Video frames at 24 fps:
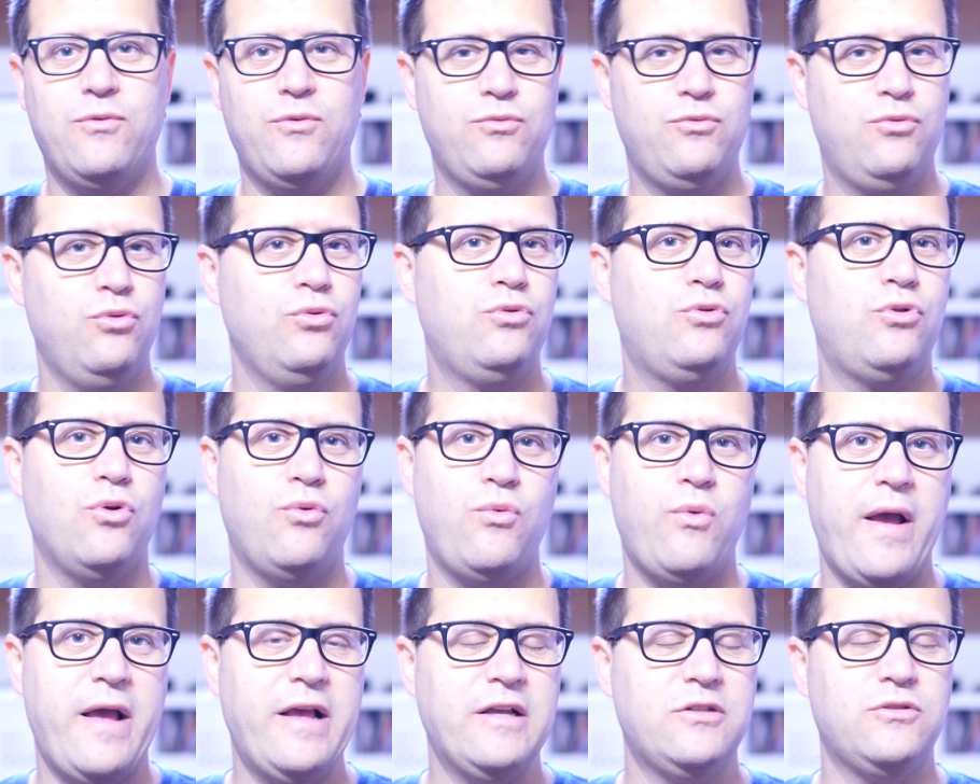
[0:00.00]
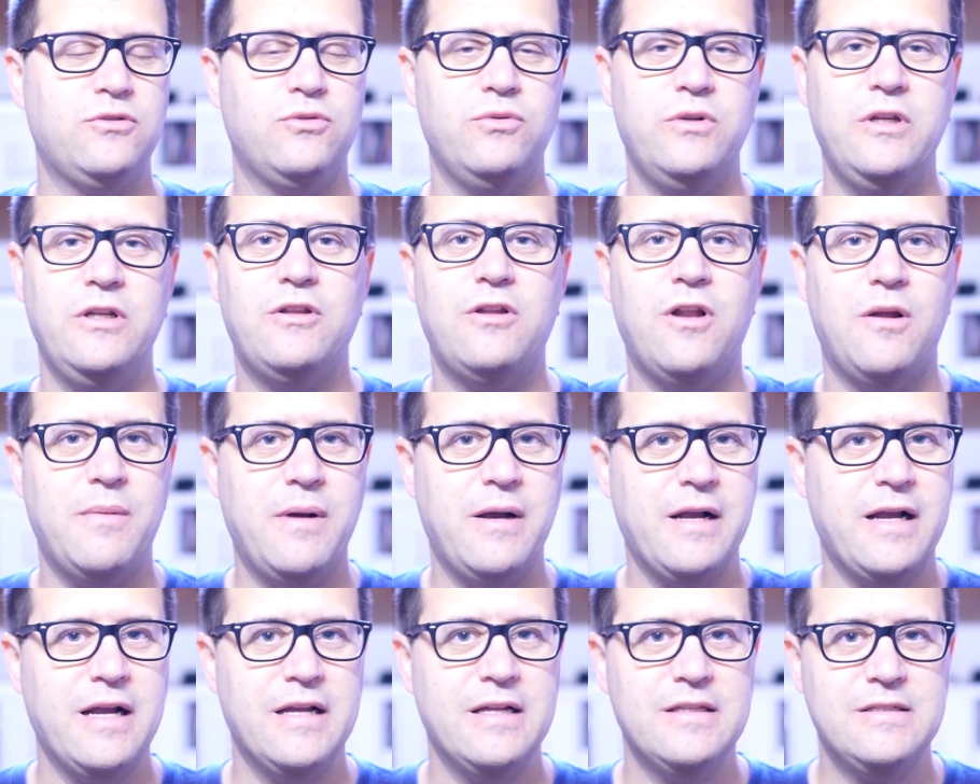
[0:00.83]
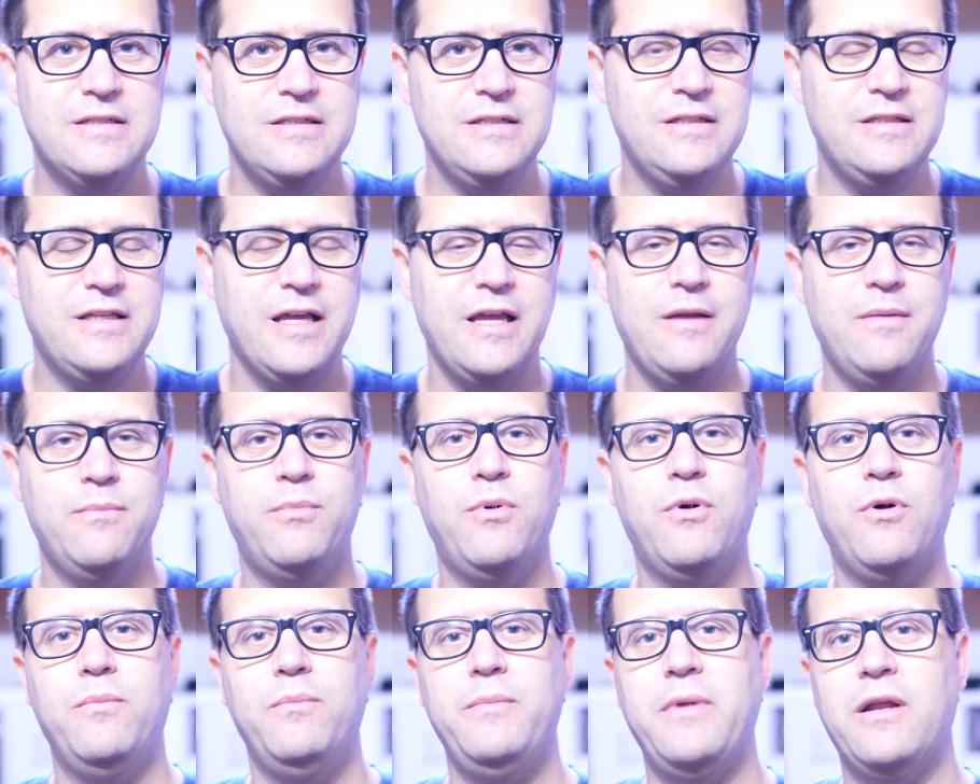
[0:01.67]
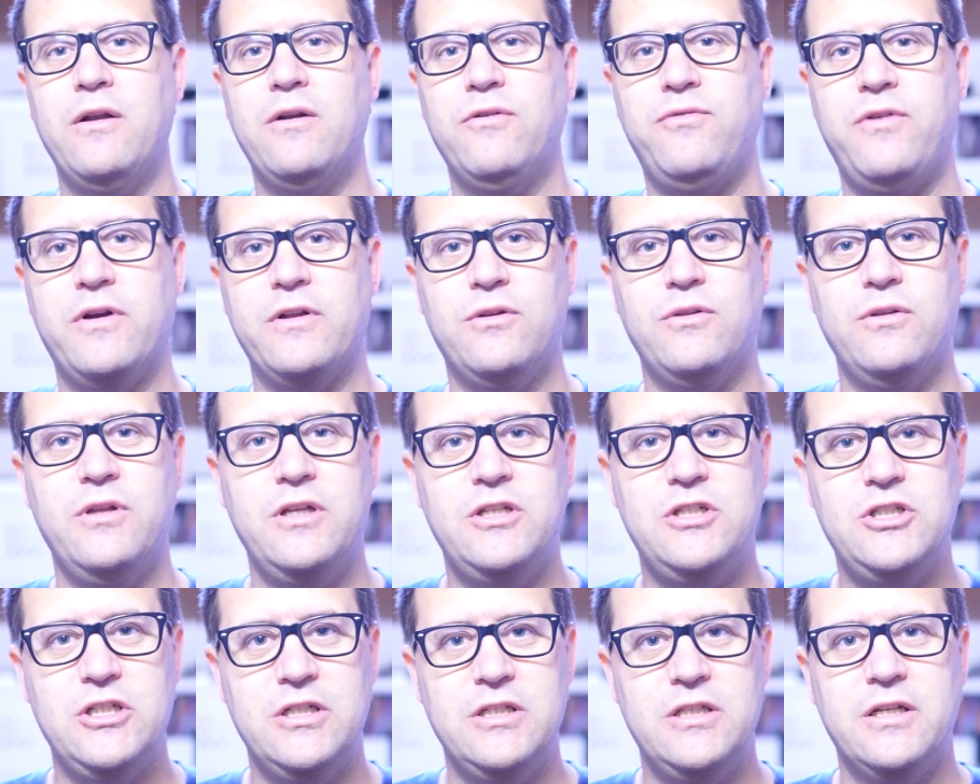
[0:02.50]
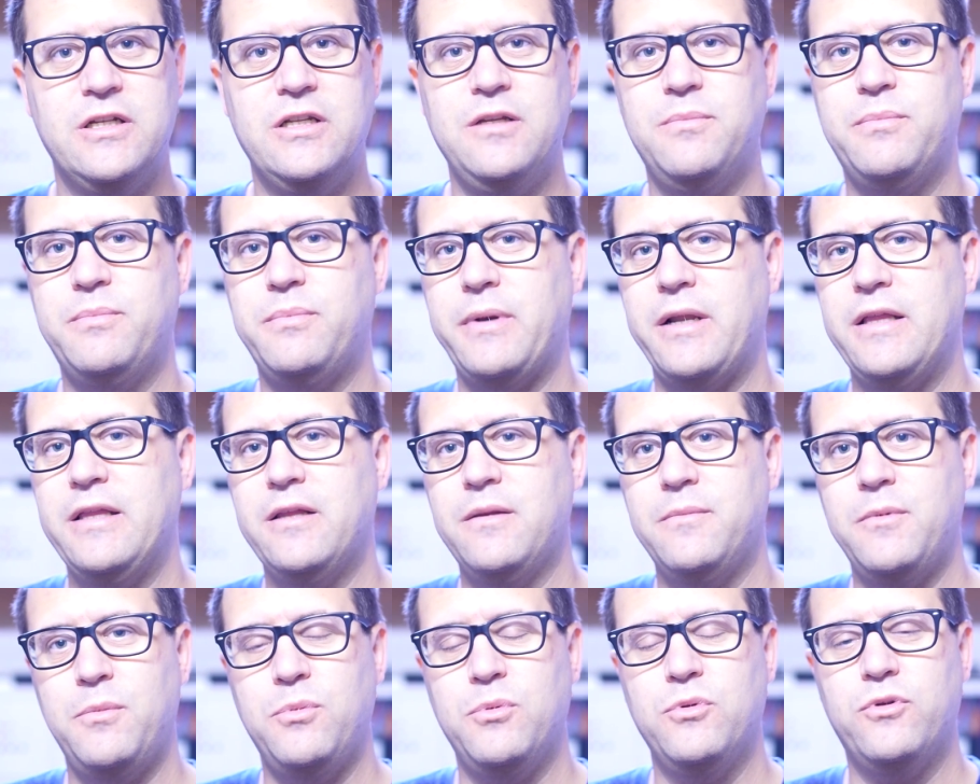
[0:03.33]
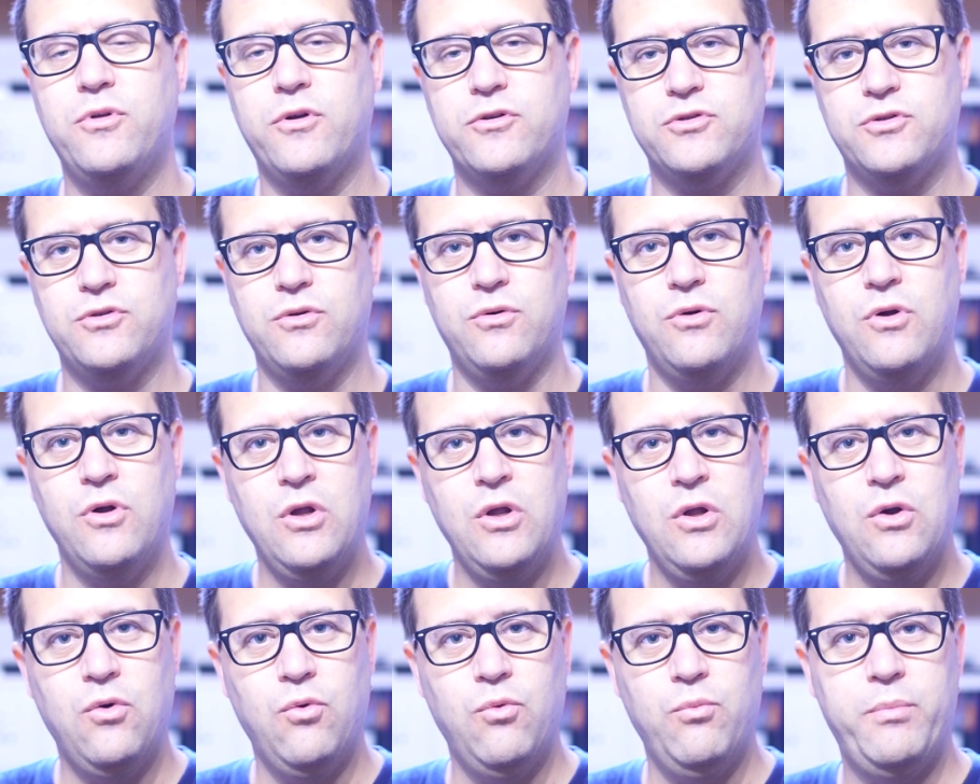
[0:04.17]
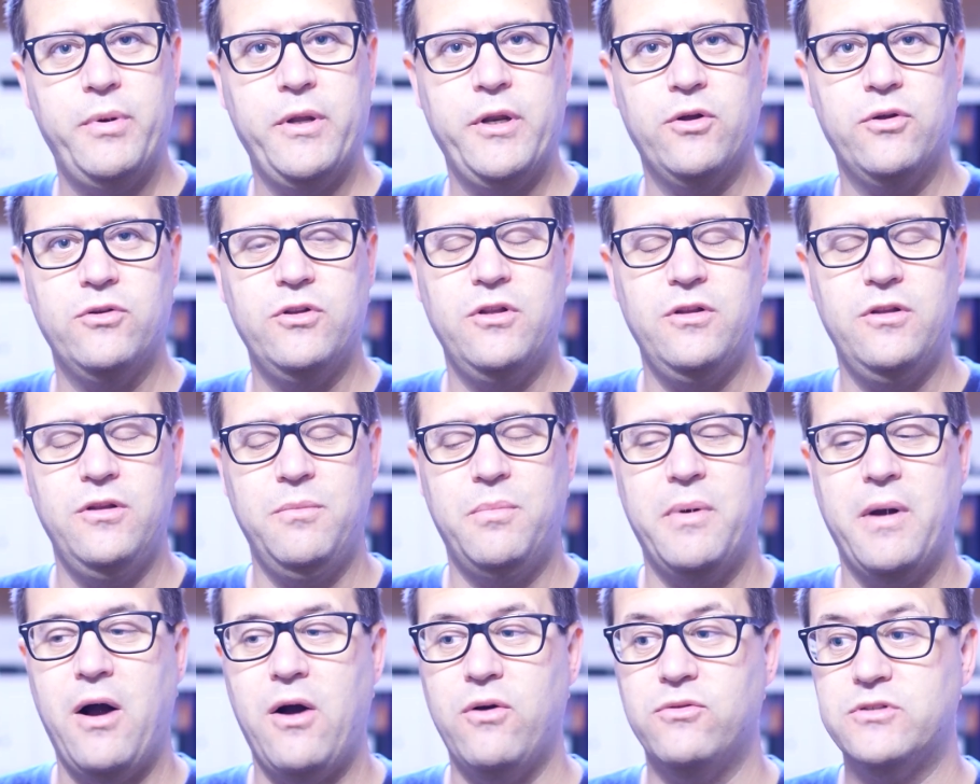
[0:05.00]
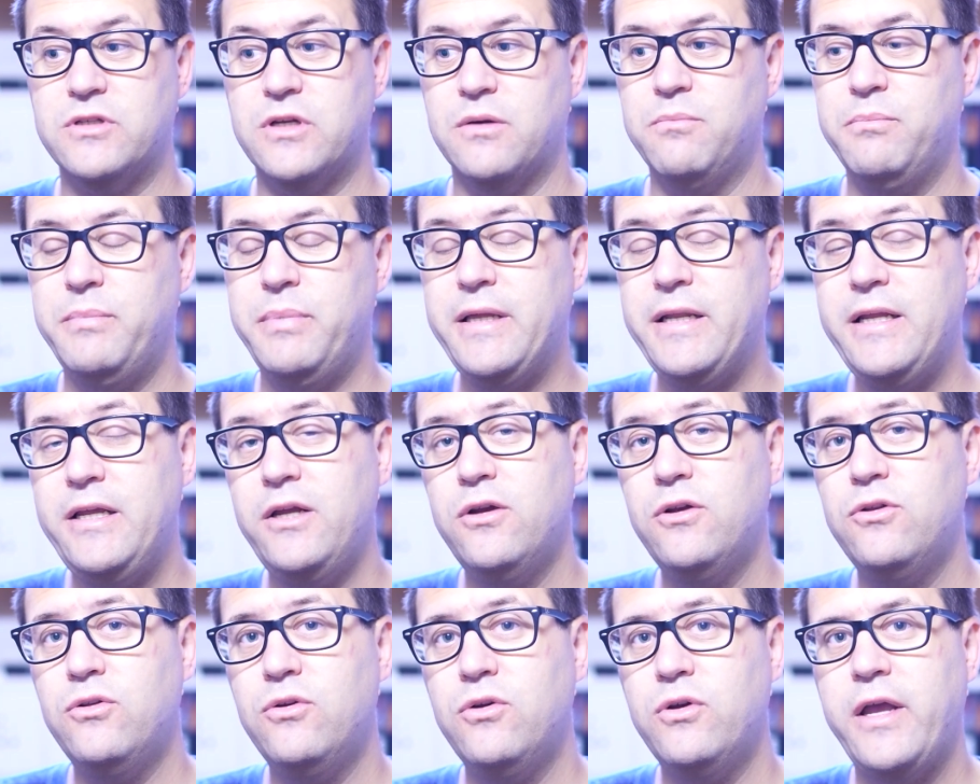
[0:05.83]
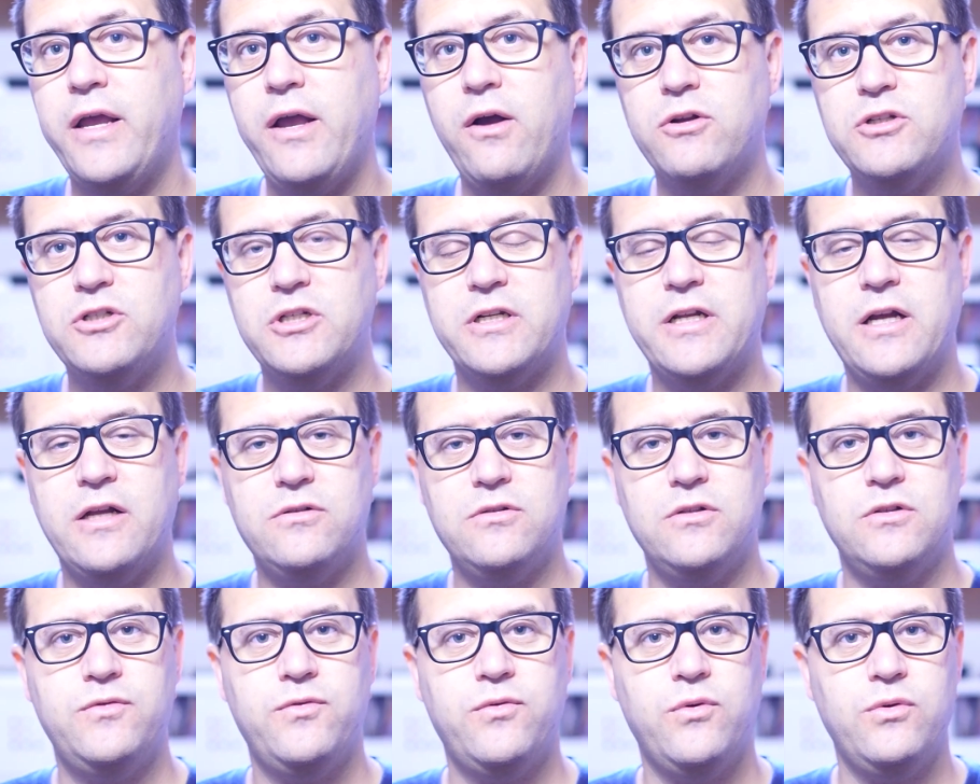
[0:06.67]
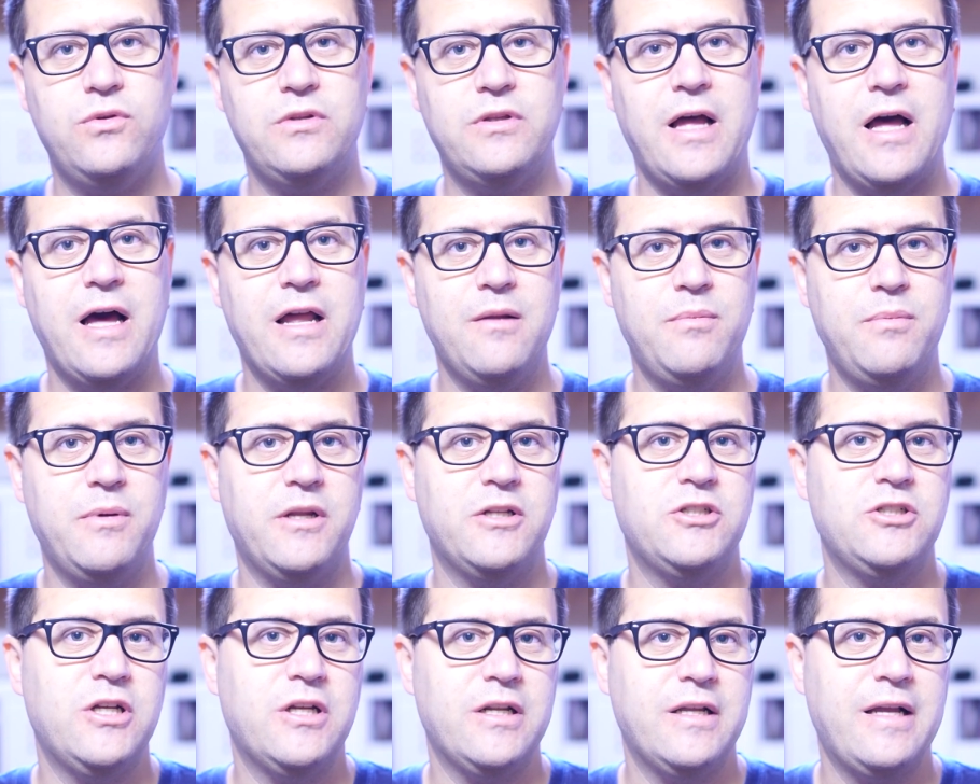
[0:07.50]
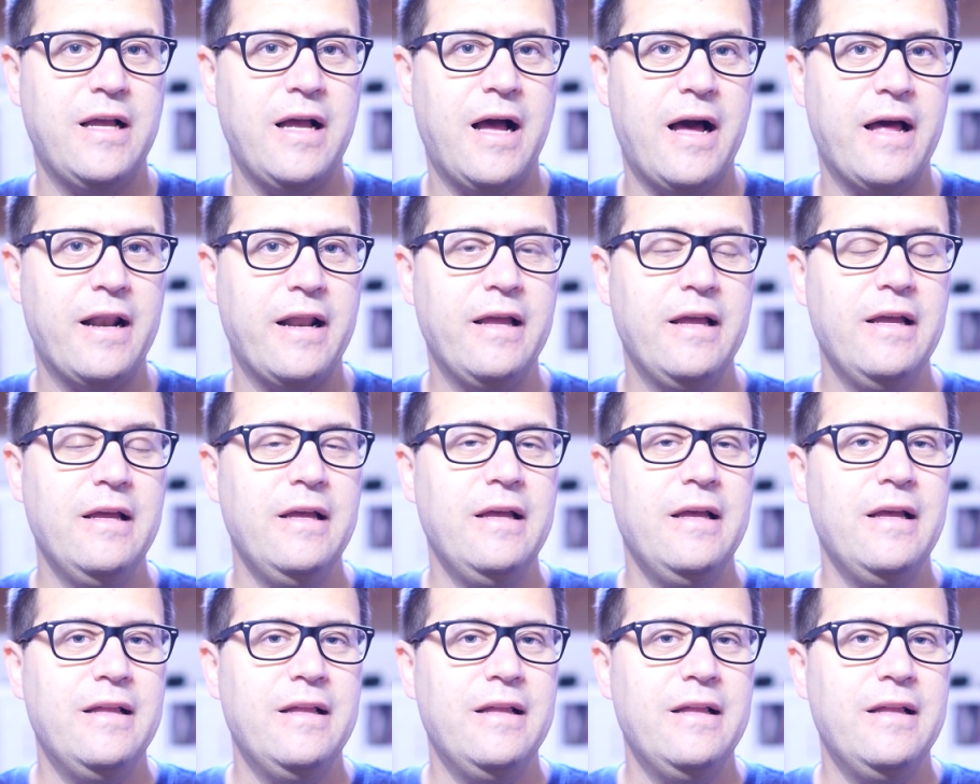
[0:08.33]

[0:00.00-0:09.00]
tutto questo unito alla mancanza di tempo mi hanno fatto decidere di prendermi piuttosto un periodo di pausa periodo che ho cercato di sfruttare per cercare